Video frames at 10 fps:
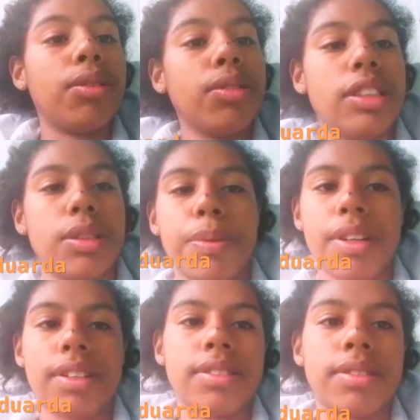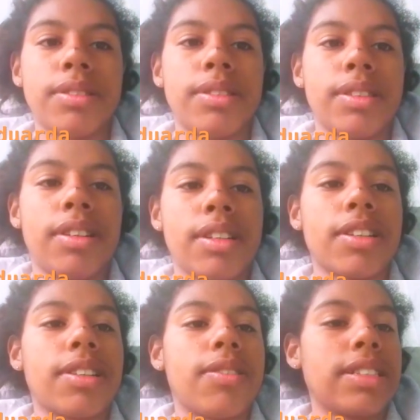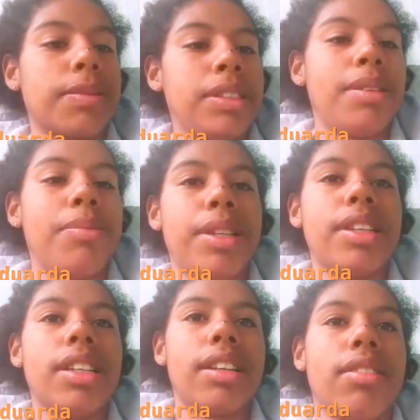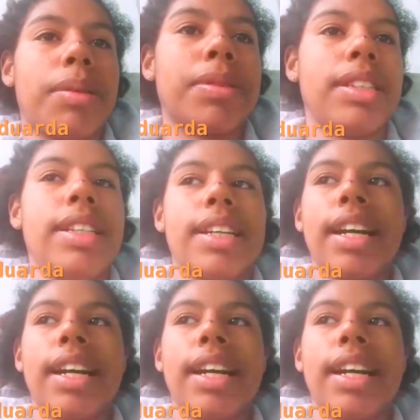unindo por causa agora com essa pandemia, né? Não dá pra sair de